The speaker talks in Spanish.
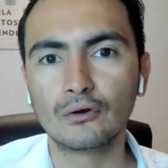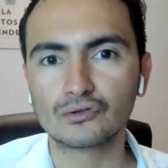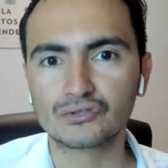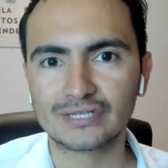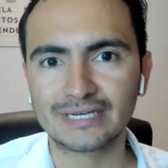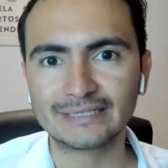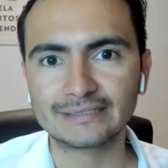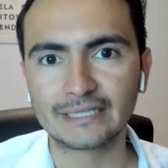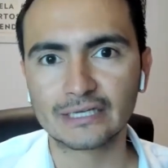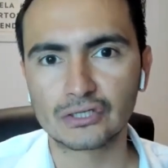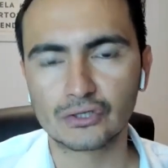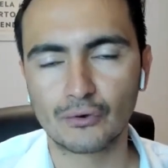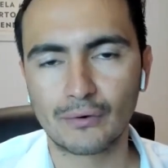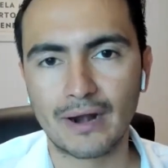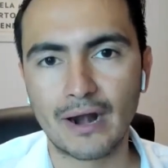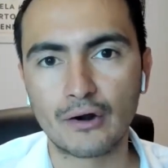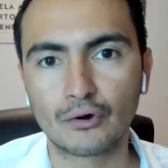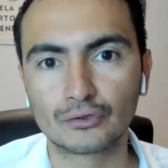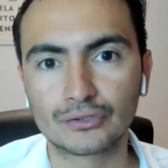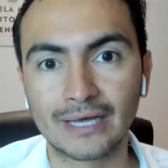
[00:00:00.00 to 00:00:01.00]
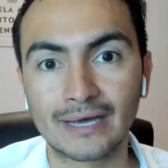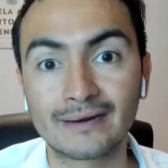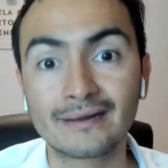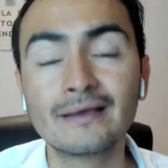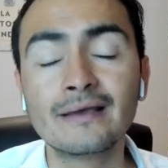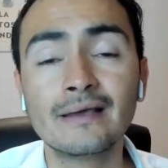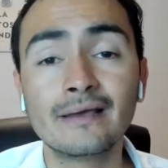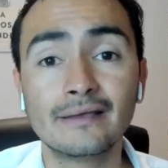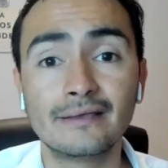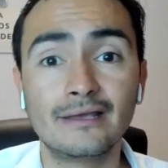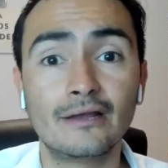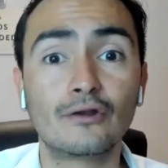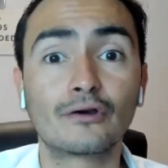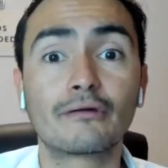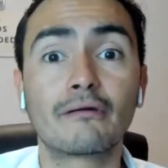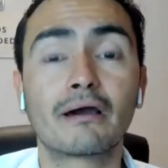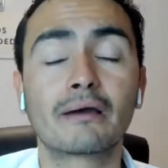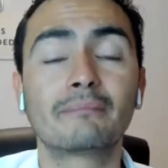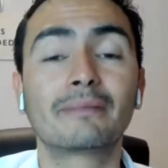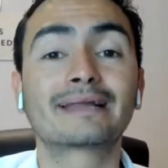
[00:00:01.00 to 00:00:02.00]
los clientes lo van a notar y
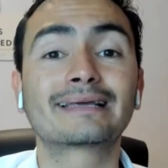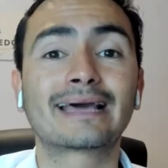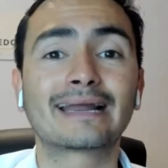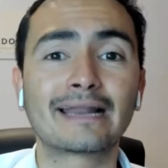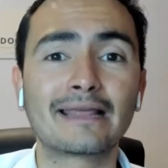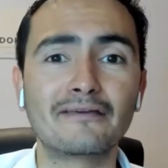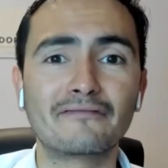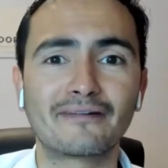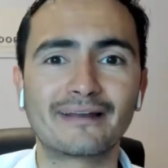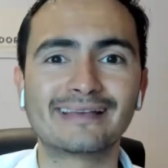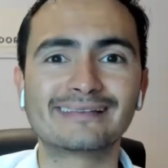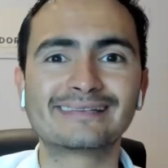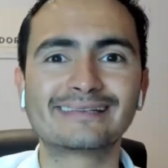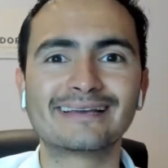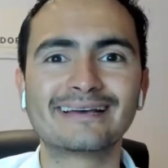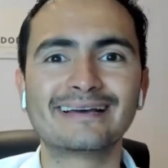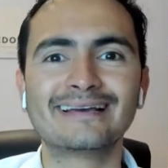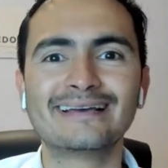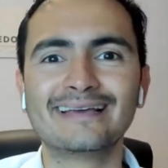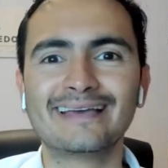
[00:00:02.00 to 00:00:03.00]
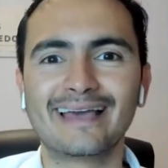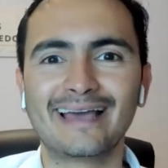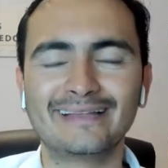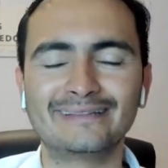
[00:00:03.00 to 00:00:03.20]
es lo que va a marcar la diferencia